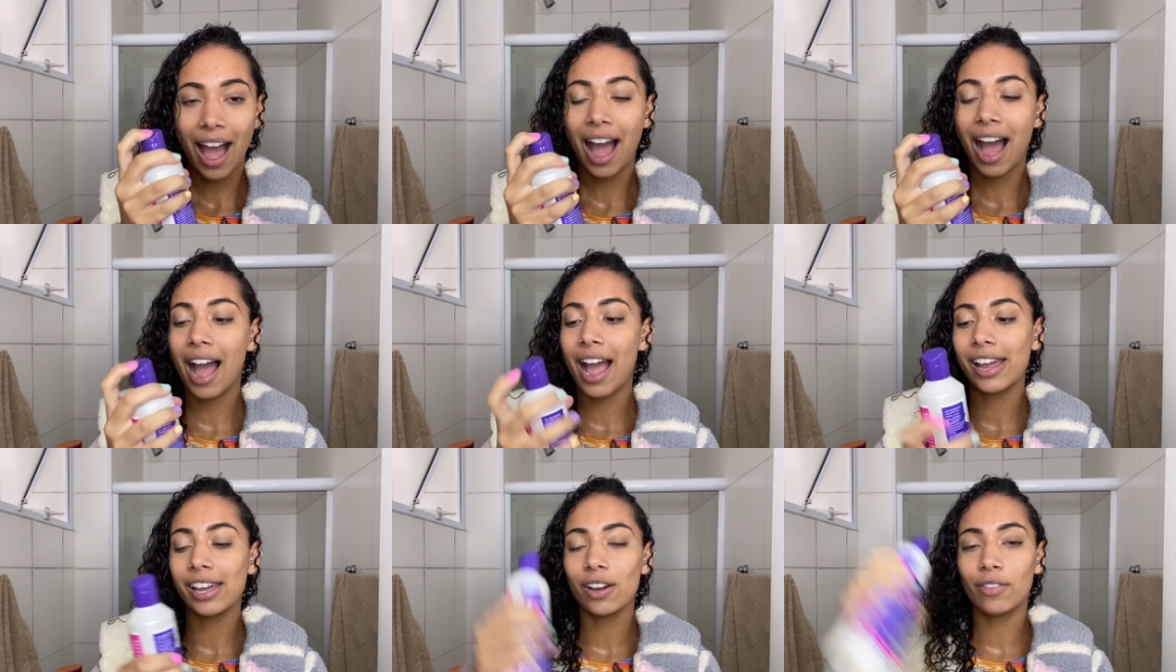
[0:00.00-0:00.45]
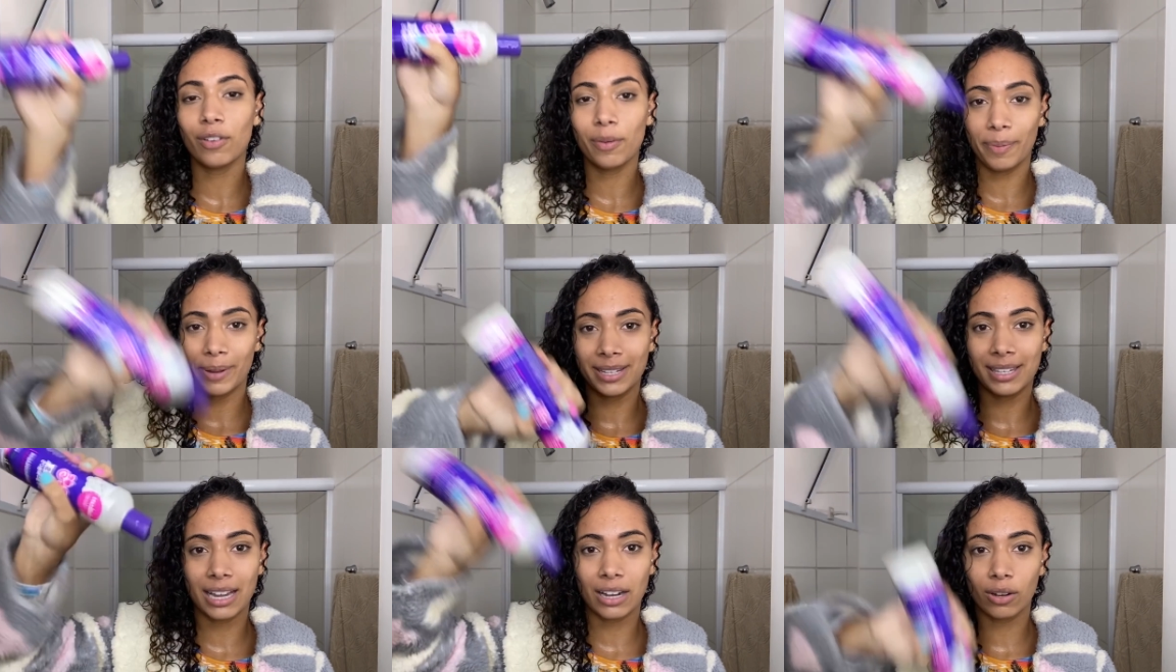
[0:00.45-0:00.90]
Aí eu vou
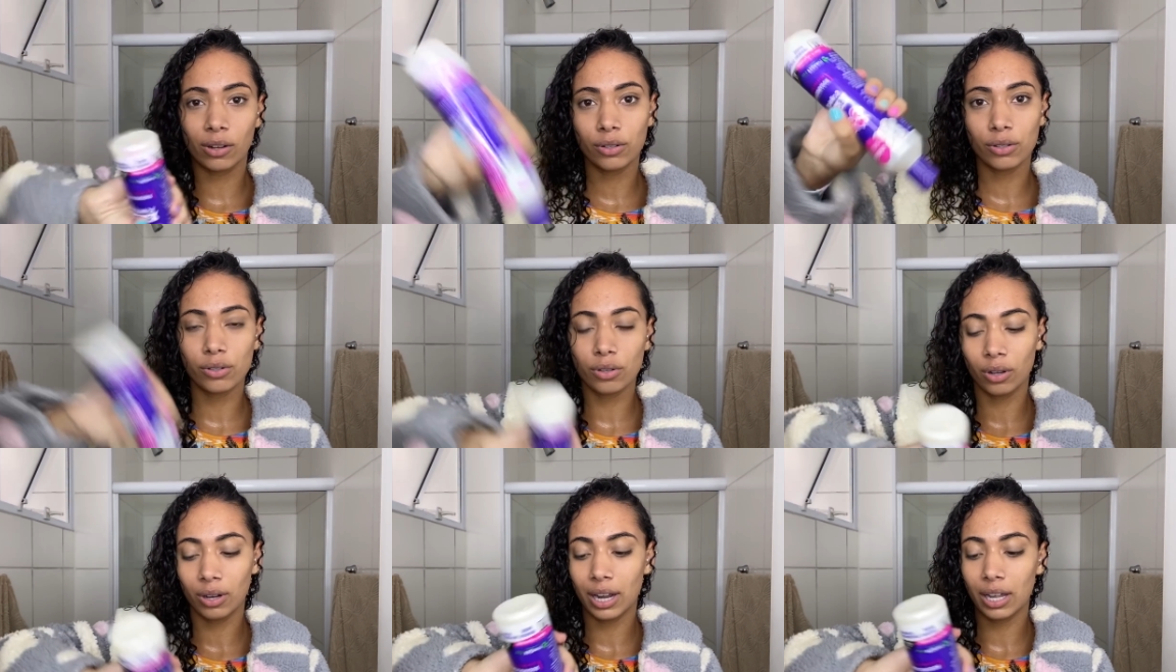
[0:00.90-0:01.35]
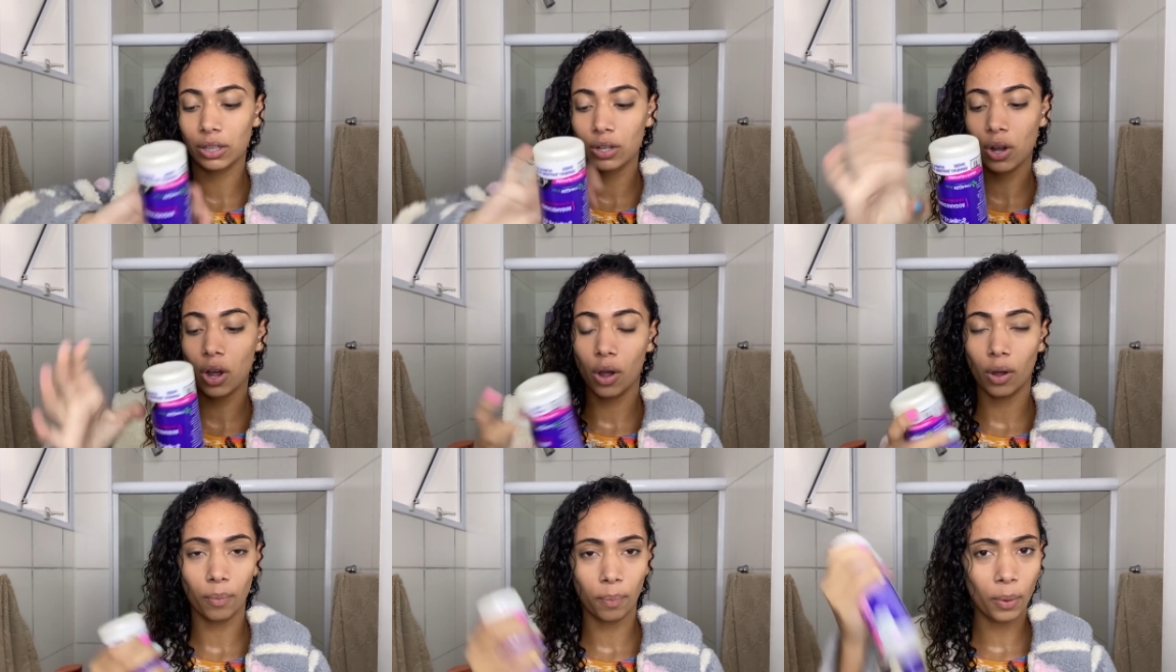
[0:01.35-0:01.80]
passar
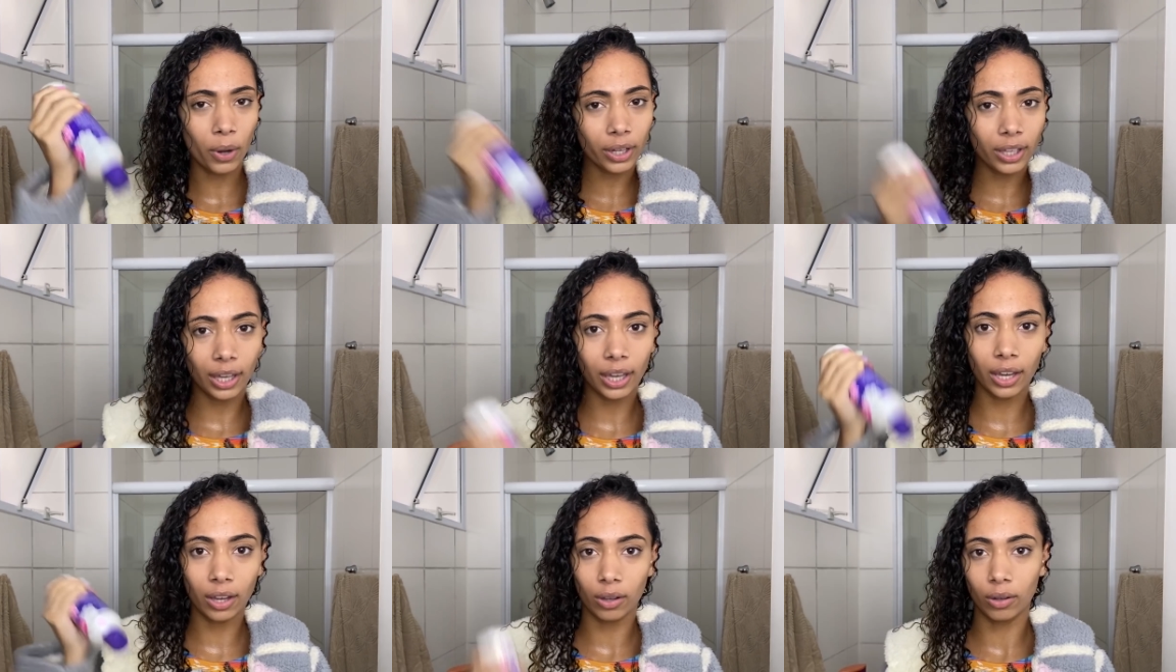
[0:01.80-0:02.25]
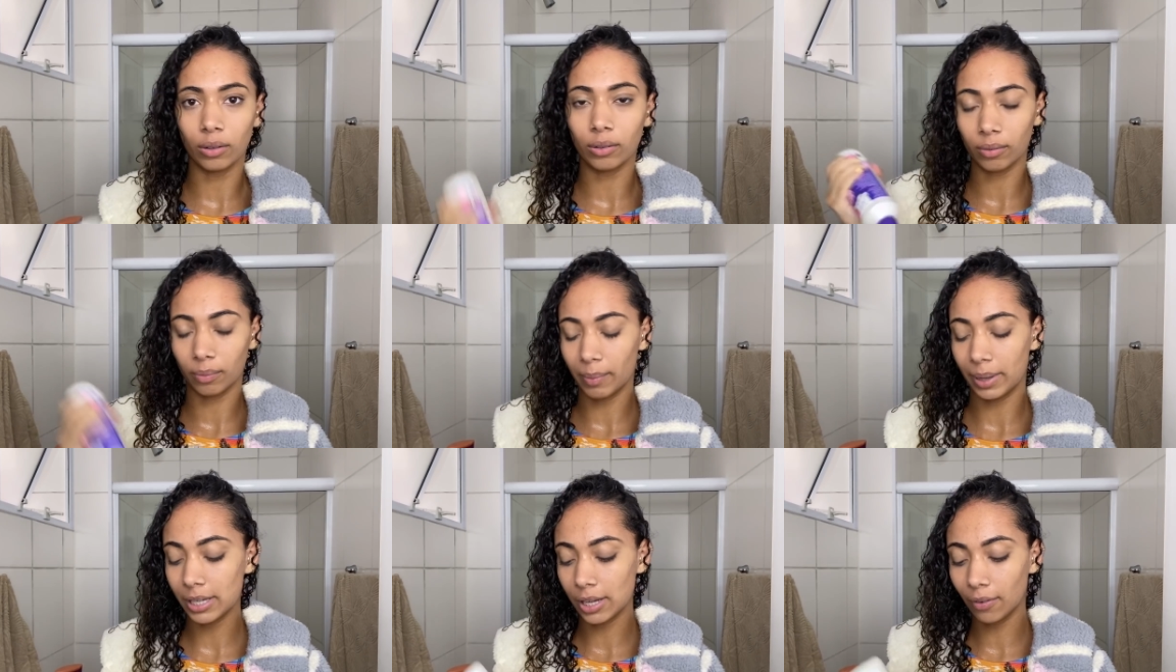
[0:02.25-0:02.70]
condicionador um pouquinho,
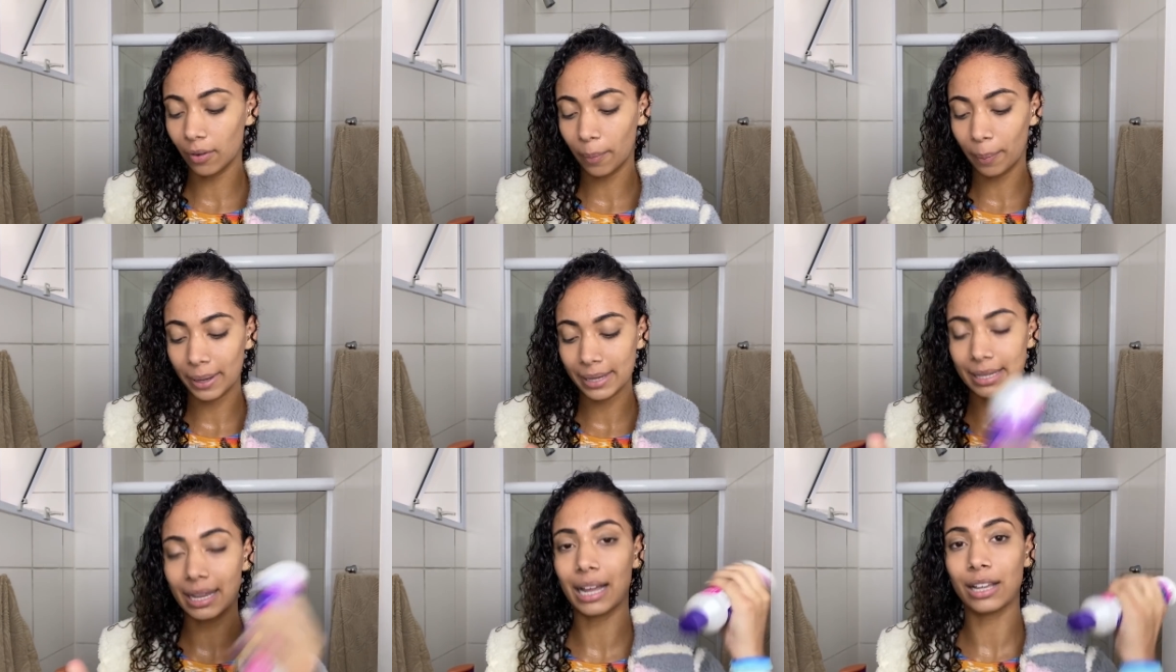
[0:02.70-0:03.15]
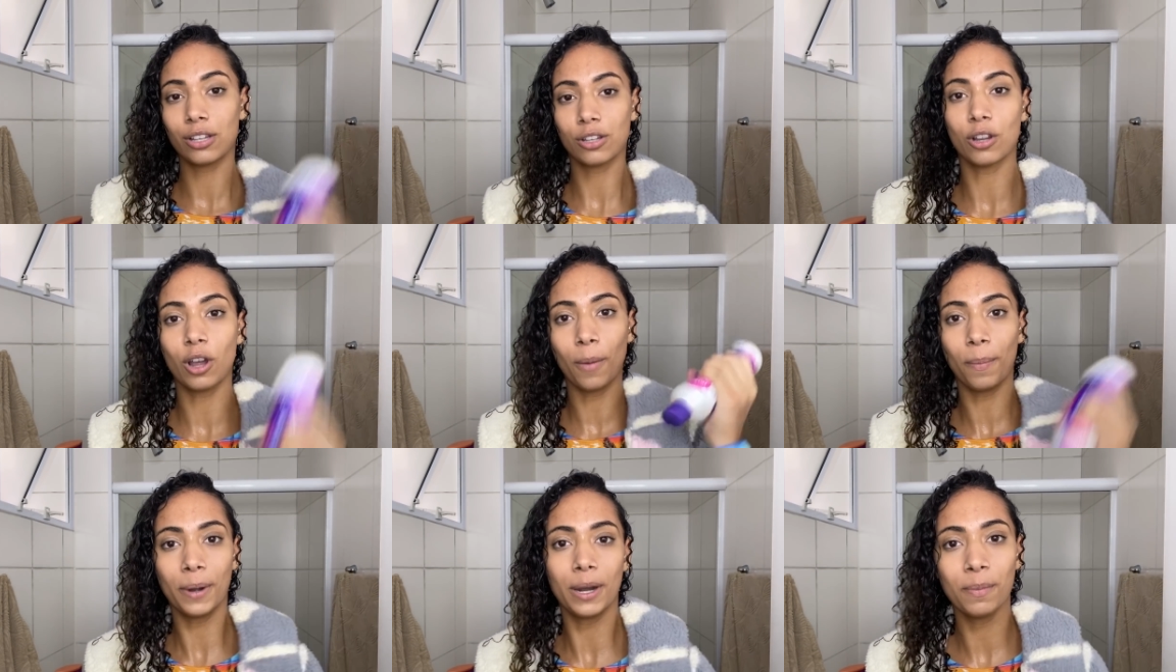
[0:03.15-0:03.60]
mas eu vou passar só
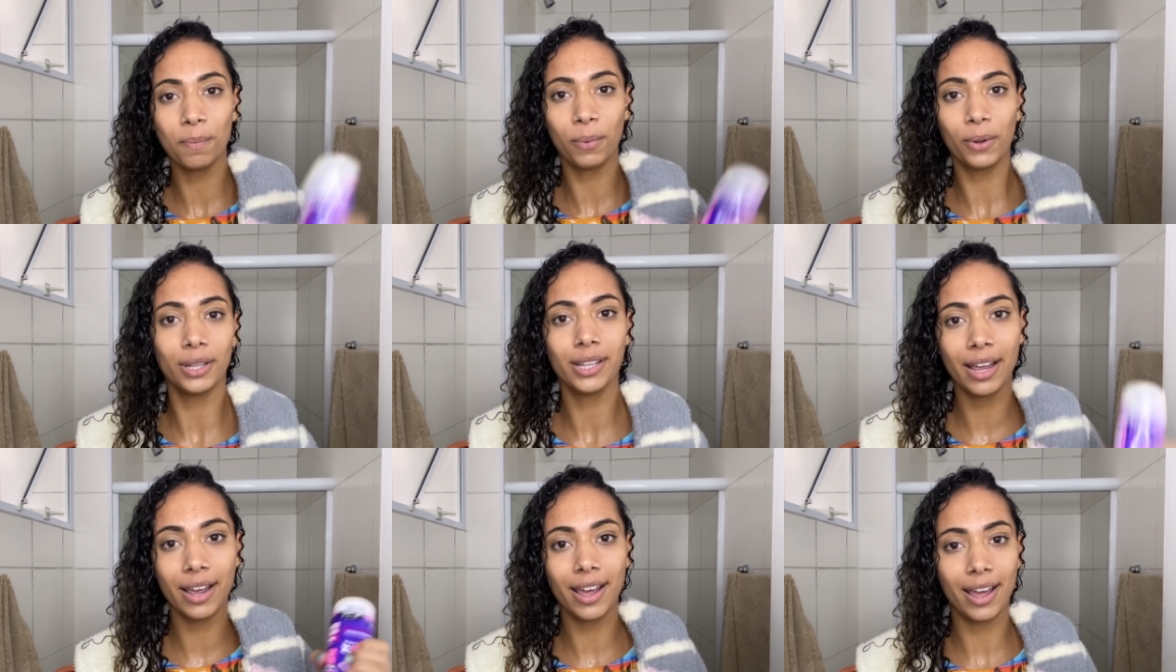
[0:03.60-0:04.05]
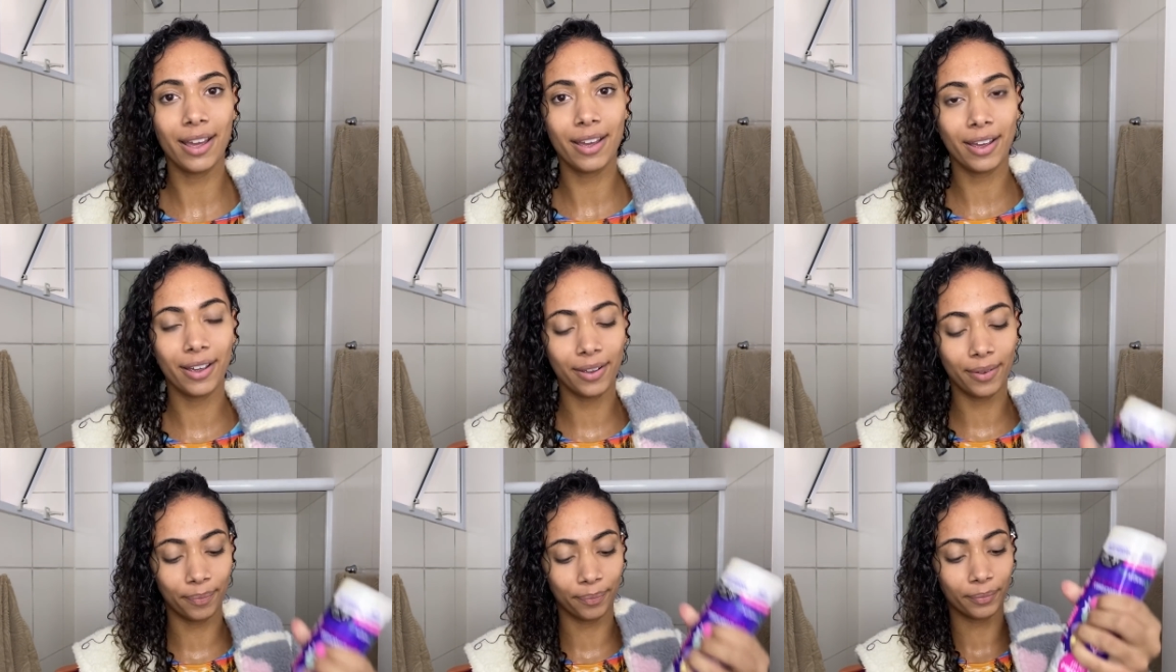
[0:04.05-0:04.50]
pra ele
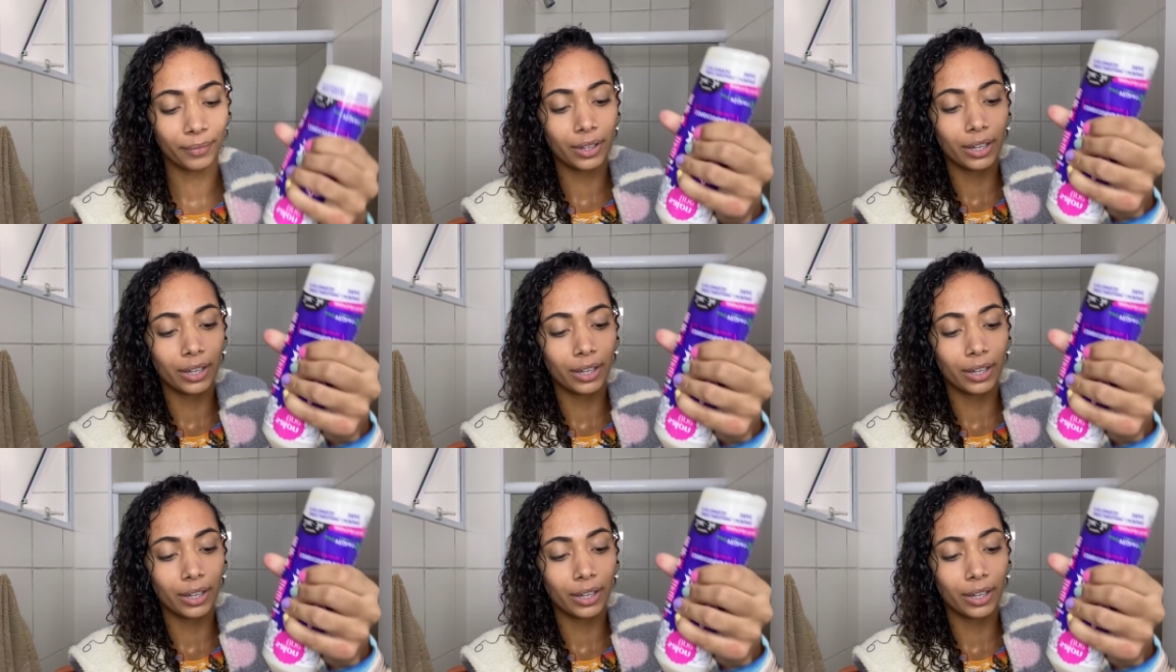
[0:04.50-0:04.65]
poder